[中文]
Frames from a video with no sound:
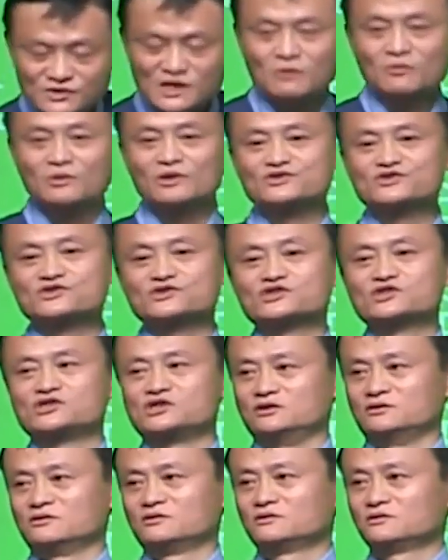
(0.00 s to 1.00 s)
在我自
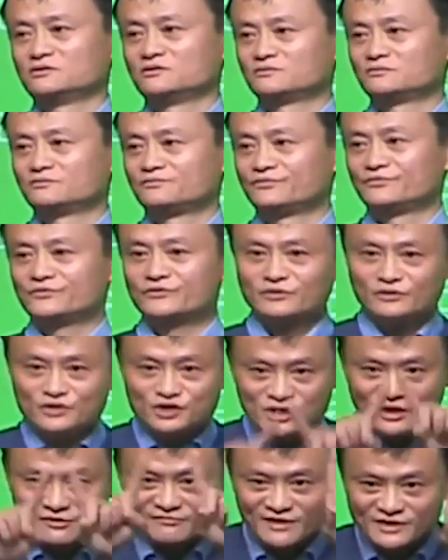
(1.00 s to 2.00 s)
己
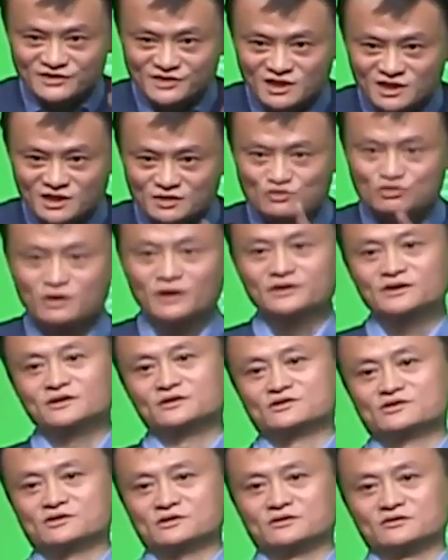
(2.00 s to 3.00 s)
小房间里创
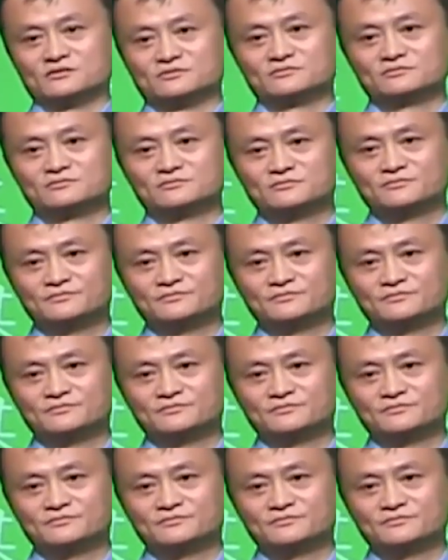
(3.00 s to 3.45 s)
业的时候，